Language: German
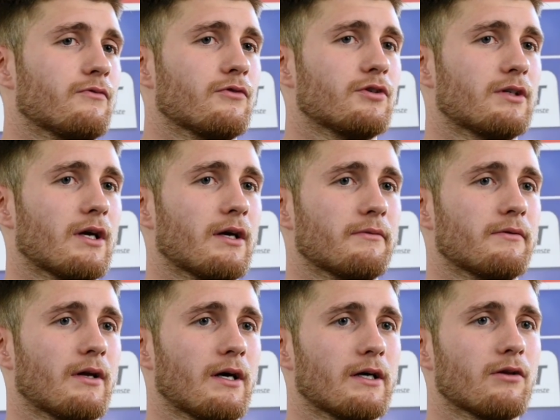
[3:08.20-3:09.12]
wo ich
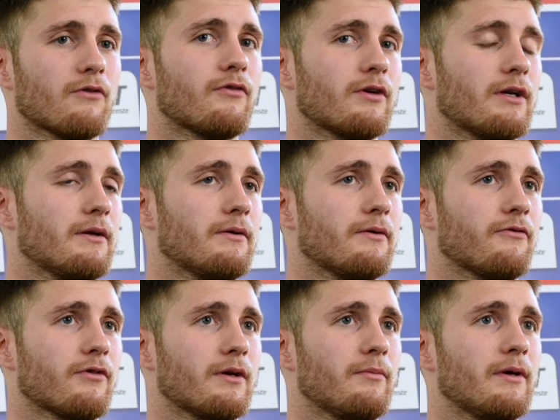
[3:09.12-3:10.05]
ähm, halt auch von, den,
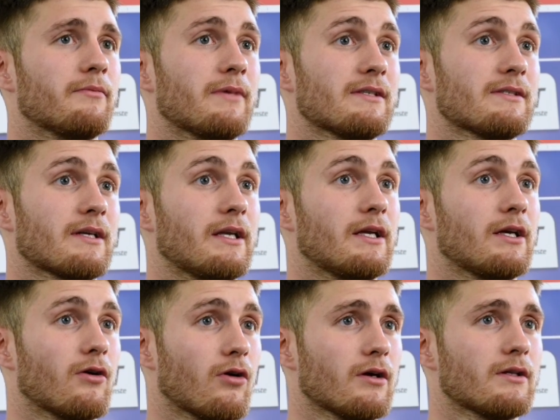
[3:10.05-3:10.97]
von dem
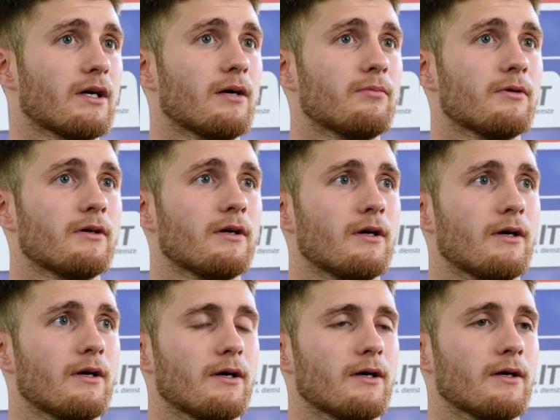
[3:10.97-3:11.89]
EMS-Training gehört habe,
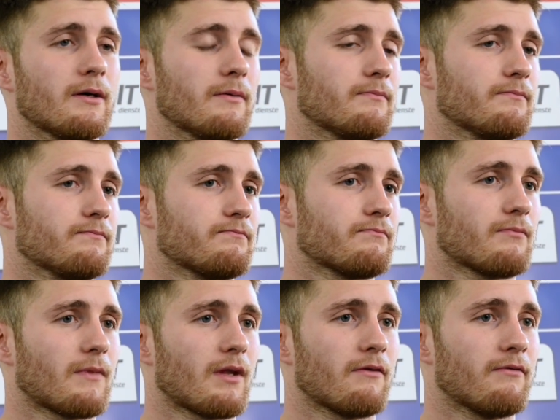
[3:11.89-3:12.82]
ähm,
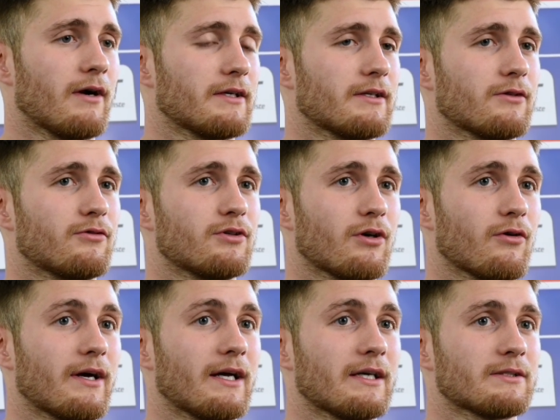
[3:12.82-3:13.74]
war ich natürlich
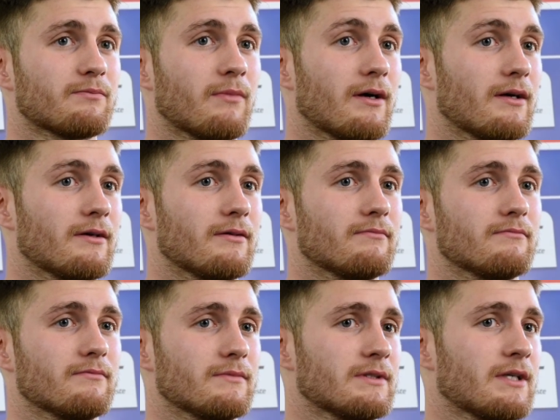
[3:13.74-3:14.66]
auch erstmal,
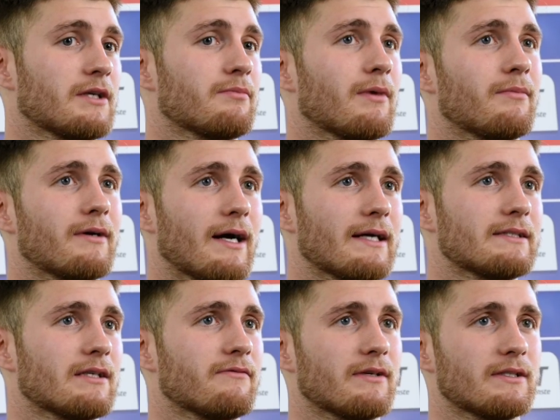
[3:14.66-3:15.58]
ähm, sag ich mal,
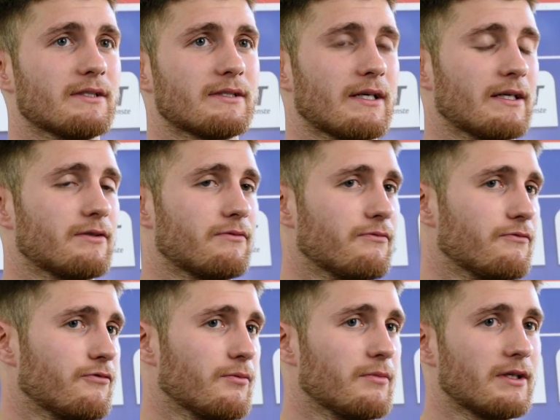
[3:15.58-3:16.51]
begeistert, weil das halt
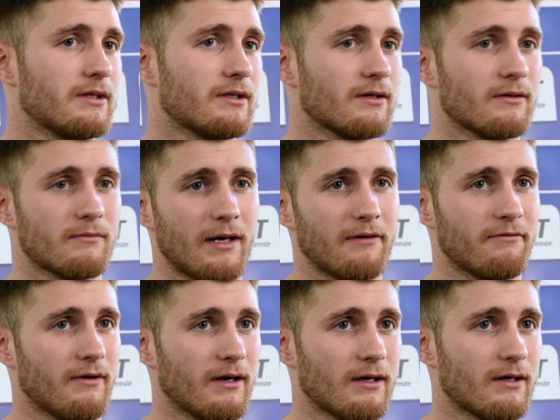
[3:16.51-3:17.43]
für mich ähm,
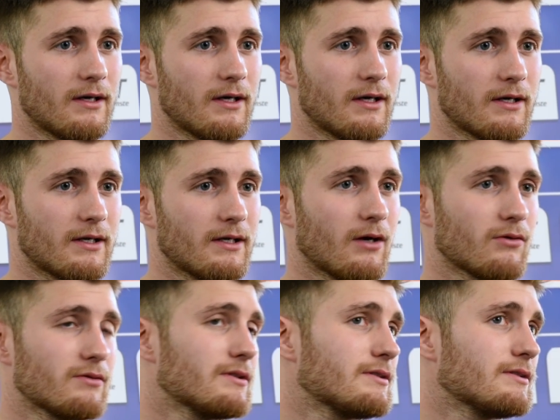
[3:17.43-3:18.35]
einfach
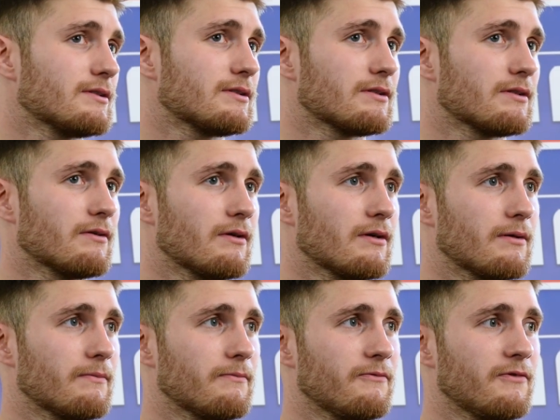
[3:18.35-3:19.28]
genau das ist,
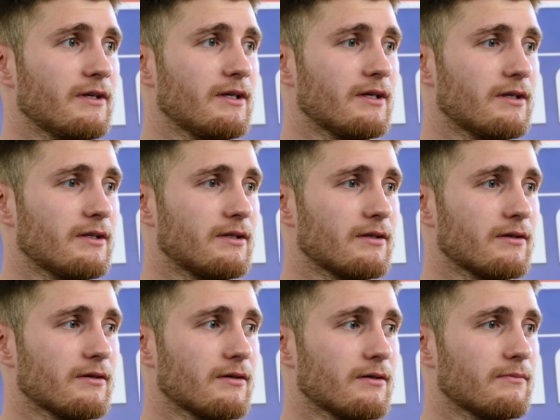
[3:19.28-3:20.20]
ähm, wie ich
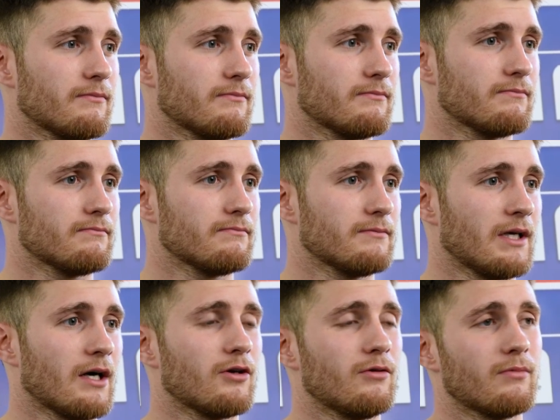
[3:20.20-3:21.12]
ähm,
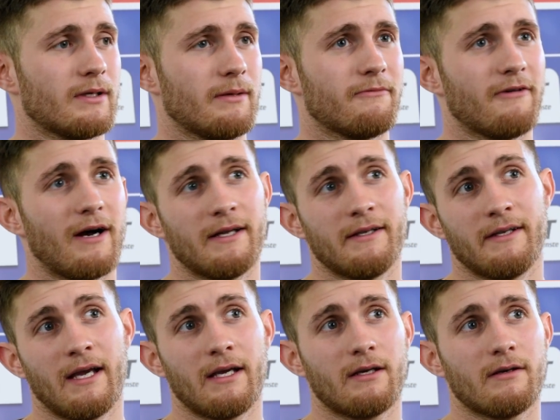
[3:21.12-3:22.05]
ja über den Verein
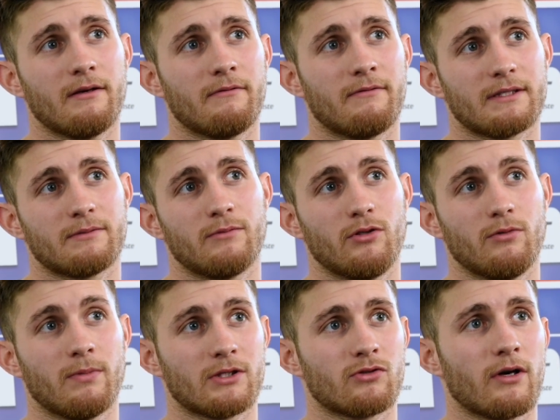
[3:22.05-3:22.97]
denke, was mich
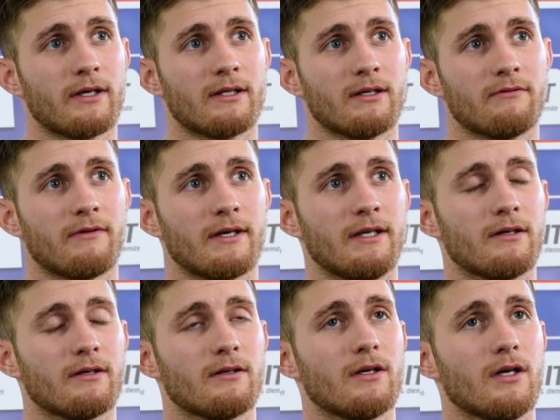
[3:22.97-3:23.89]
überzeugt hat, weil
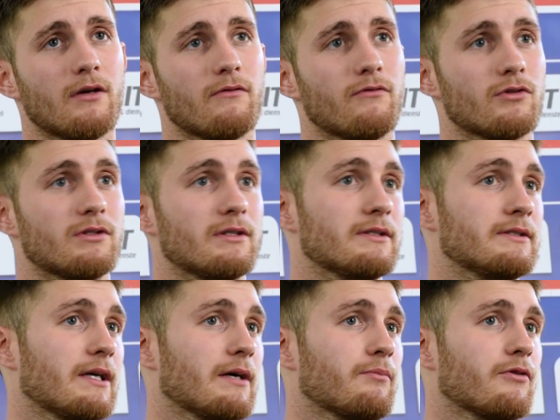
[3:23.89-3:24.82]
hier wird
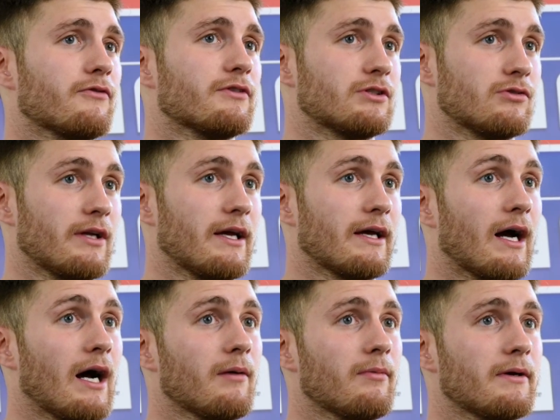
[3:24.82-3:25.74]
sehr professionell
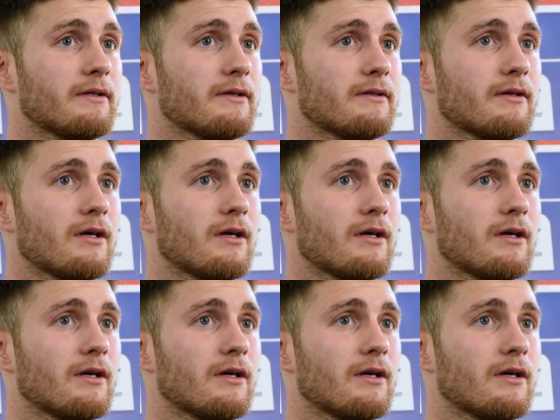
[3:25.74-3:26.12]
gearbeitet